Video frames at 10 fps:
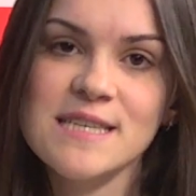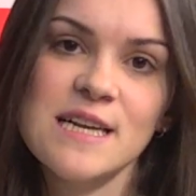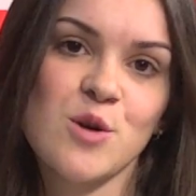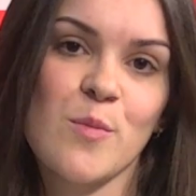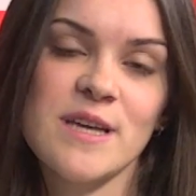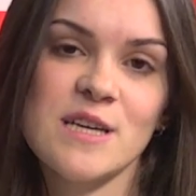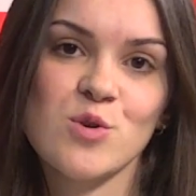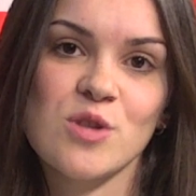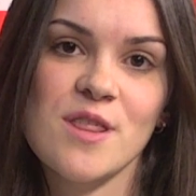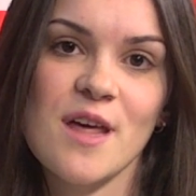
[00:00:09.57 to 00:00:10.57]
de las compañías
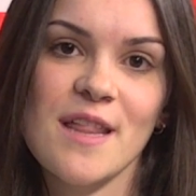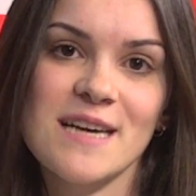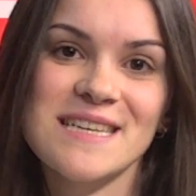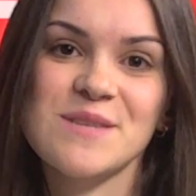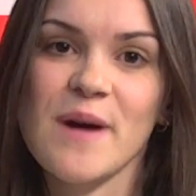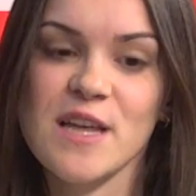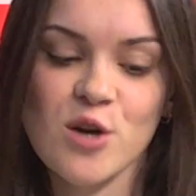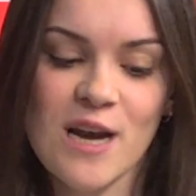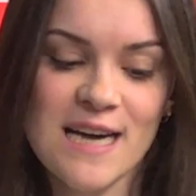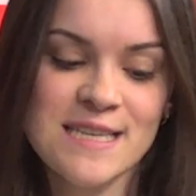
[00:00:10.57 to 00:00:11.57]
cotizadas
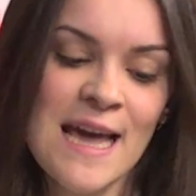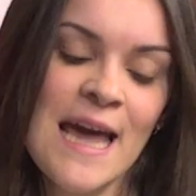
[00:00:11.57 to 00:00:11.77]
españolas